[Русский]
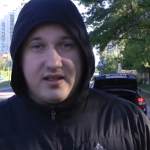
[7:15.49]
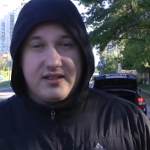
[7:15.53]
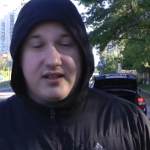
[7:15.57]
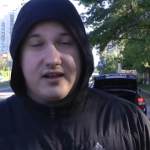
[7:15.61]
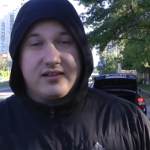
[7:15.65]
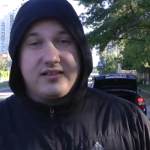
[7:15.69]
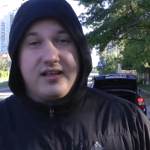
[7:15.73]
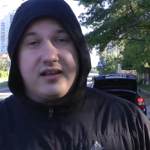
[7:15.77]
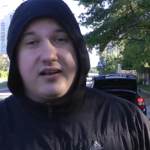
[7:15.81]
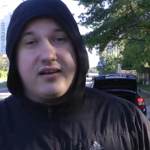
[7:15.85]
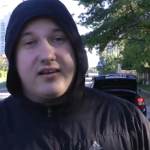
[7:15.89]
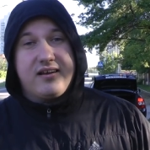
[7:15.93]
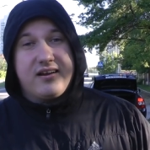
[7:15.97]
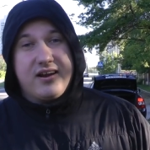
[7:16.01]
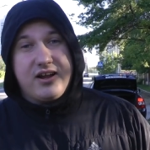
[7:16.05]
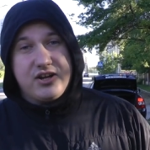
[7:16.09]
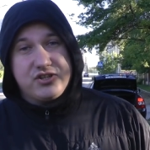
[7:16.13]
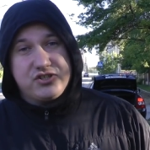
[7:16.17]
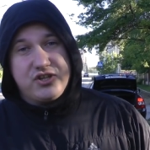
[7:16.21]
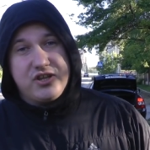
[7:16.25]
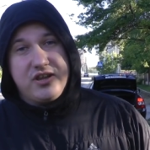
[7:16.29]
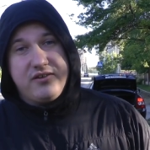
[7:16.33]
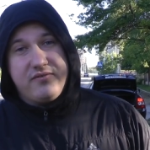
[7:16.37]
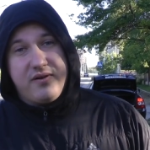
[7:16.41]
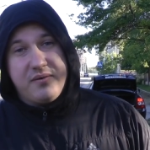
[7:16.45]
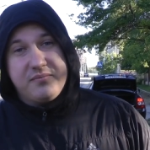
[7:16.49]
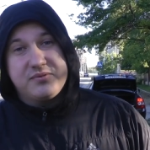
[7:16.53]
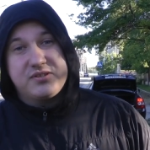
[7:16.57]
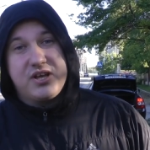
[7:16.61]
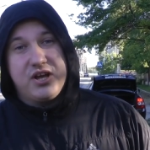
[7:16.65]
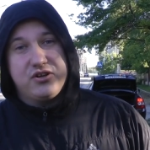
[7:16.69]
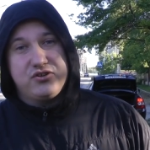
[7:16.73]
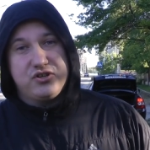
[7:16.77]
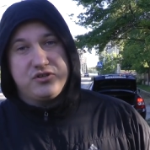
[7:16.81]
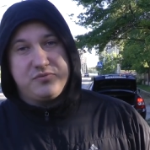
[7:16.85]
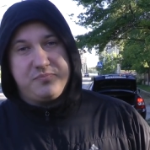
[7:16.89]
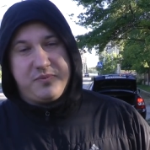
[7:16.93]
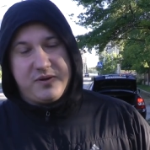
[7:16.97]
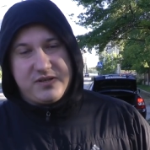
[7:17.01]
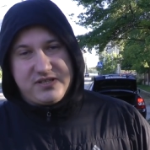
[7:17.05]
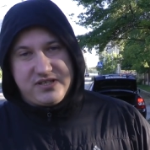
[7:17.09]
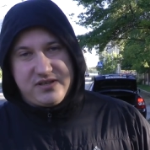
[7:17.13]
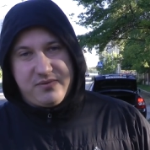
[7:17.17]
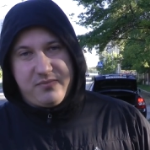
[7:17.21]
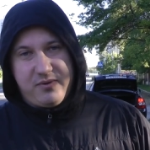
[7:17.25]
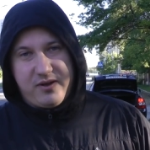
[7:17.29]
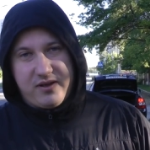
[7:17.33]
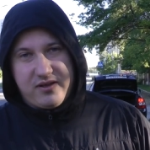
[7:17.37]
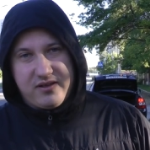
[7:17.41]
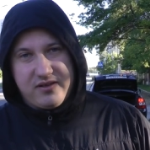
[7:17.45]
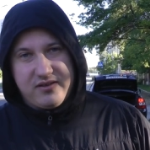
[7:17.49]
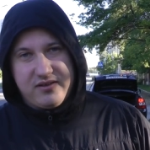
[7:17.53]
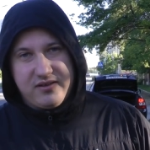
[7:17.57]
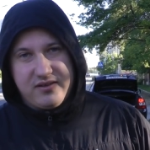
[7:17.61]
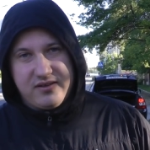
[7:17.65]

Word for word: Тогда граждане вам скажут спасибо.